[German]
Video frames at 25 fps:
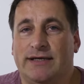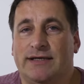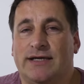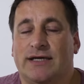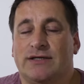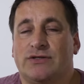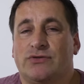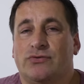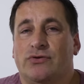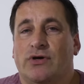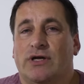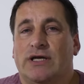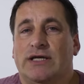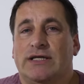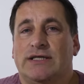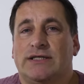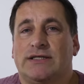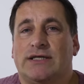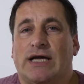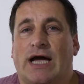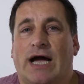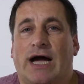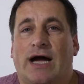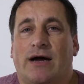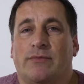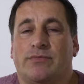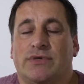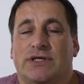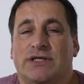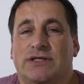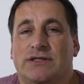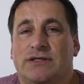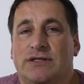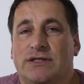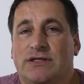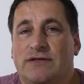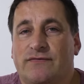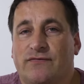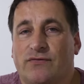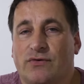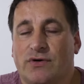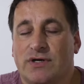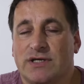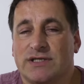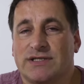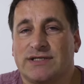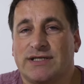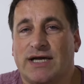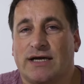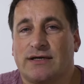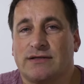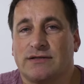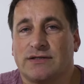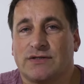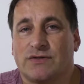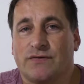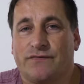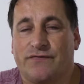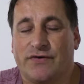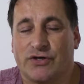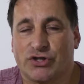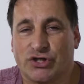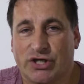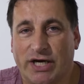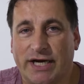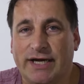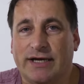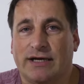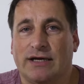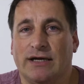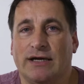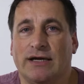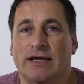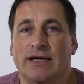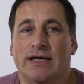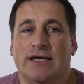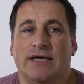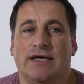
Natürlich habe ich nicht vor, Sachen zu verschenken.